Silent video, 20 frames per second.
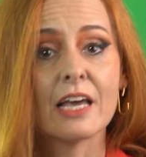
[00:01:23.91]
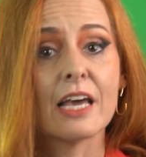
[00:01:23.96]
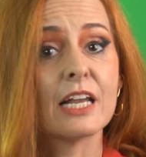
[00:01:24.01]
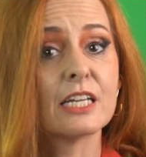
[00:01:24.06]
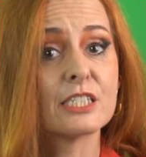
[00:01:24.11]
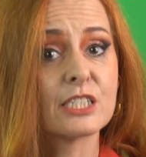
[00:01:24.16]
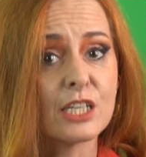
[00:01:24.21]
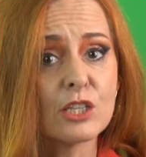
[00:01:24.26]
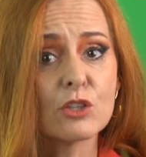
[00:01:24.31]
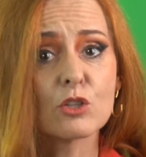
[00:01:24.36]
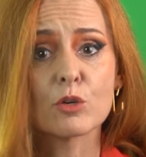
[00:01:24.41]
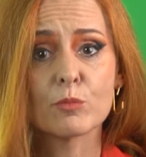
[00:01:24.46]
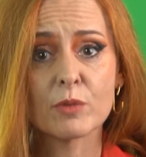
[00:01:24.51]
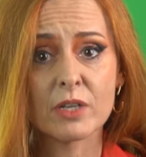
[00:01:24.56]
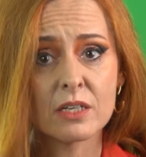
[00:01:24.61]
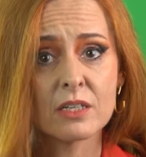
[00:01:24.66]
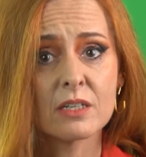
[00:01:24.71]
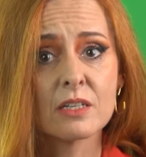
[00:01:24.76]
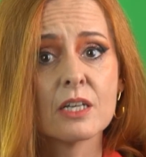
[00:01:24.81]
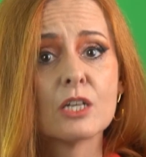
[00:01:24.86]
El
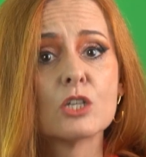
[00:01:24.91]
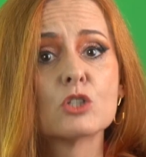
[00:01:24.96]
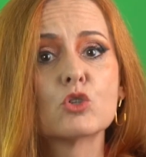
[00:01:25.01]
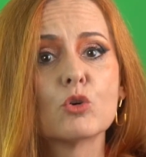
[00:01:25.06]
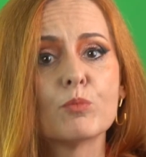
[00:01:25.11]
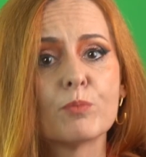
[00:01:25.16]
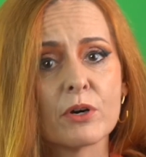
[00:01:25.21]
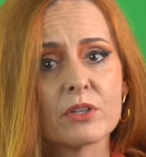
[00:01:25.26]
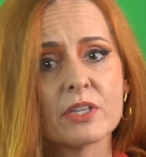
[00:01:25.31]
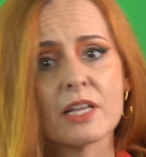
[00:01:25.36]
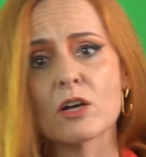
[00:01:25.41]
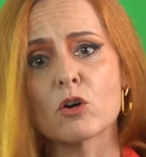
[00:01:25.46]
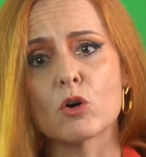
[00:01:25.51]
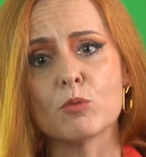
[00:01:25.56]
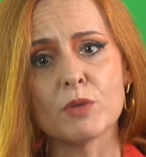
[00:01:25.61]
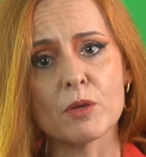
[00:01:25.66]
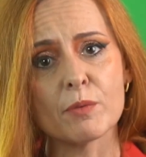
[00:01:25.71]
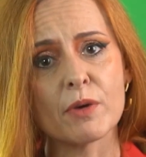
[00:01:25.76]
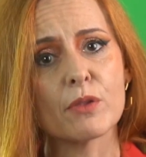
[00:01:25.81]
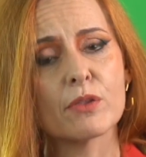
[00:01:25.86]
síndrome supone la
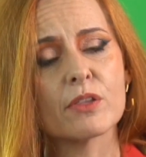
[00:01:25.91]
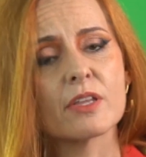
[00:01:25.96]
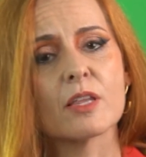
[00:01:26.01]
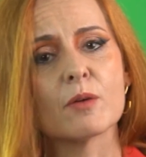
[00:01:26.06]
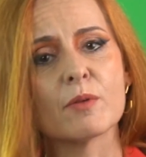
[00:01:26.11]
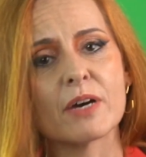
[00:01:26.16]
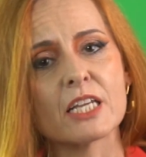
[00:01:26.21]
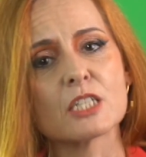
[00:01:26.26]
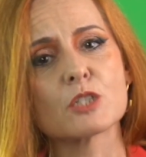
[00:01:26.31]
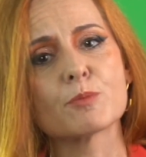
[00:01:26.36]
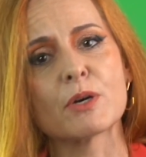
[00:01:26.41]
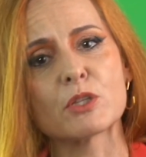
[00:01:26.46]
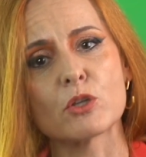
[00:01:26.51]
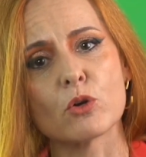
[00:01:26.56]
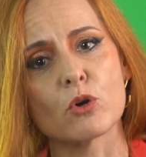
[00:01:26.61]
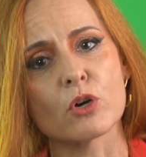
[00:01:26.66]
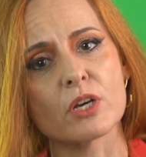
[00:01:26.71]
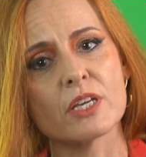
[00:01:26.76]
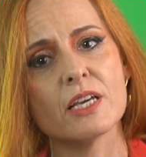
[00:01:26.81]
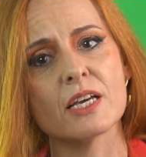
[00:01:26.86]
convivencia de varias
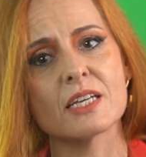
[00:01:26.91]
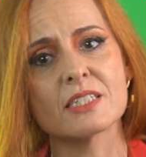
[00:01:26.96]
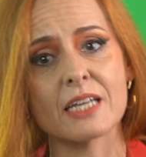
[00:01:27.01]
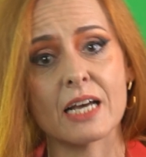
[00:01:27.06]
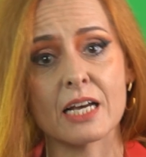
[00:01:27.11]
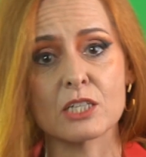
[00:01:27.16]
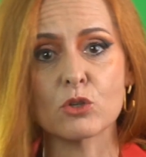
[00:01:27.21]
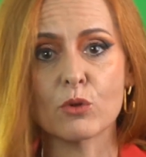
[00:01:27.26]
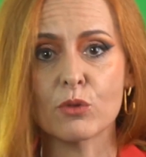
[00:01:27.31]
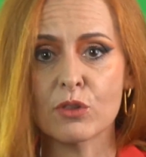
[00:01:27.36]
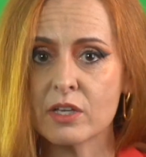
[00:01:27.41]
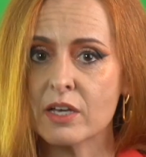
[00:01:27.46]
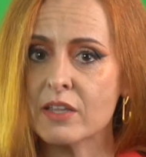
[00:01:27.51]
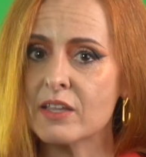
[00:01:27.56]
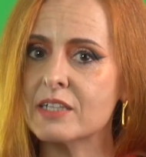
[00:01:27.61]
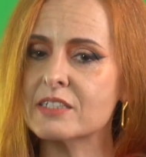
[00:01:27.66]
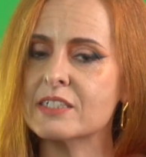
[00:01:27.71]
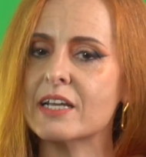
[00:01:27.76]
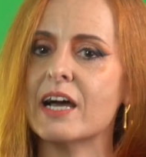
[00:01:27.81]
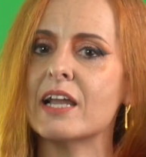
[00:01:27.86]
patologías
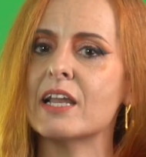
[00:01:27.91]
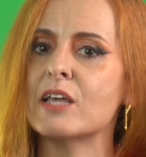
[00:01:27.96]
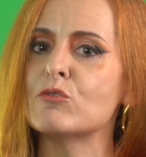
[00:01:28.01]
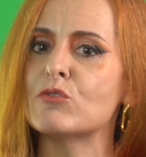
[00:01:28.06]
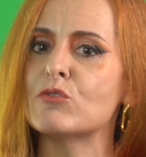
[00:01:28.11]
asociadas a la